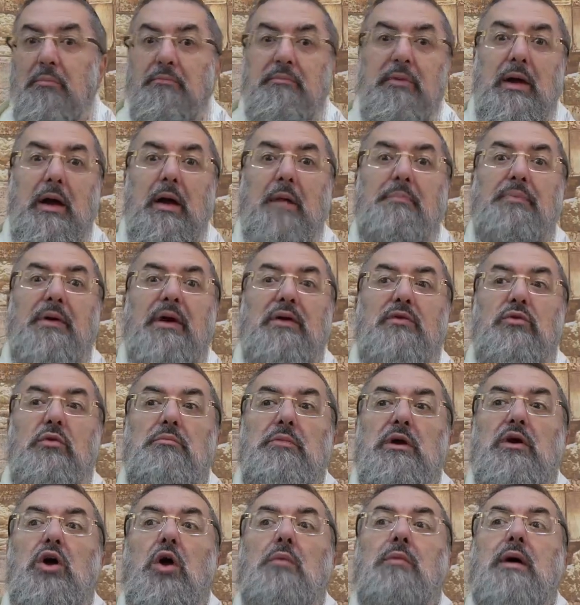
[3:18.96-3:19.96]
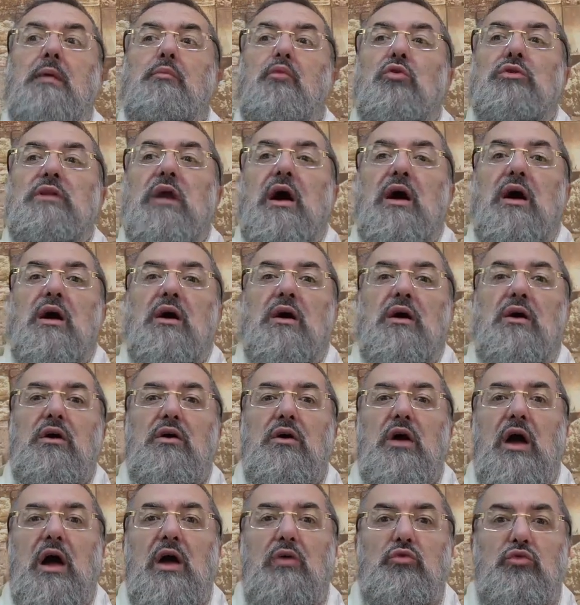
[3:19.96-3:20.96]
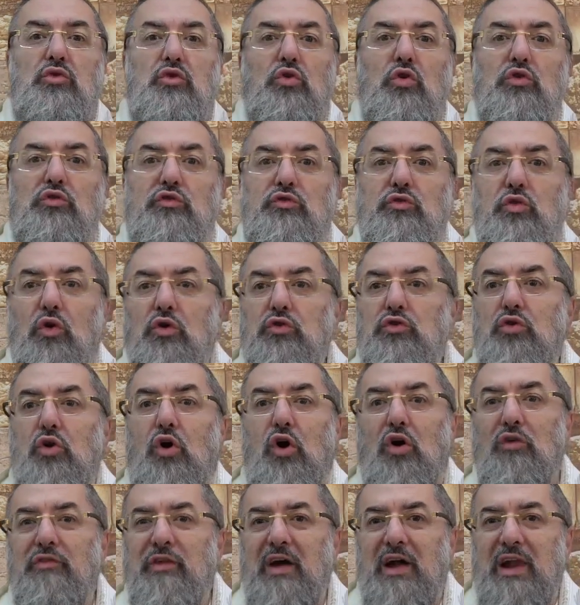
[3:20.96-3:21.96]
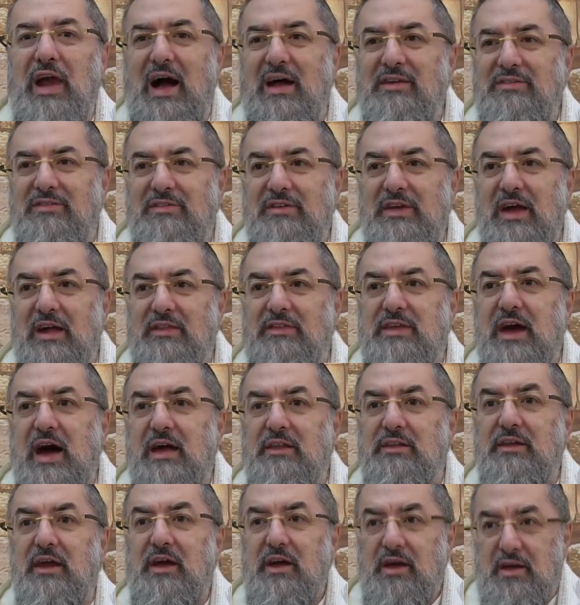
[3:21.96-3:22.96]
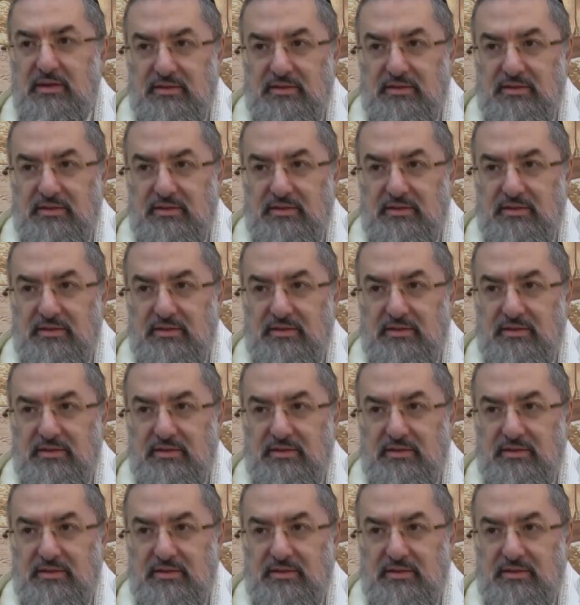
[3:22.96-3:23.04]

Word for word: Mais, après, mais quand même, on a une notion de envers la asiyatan.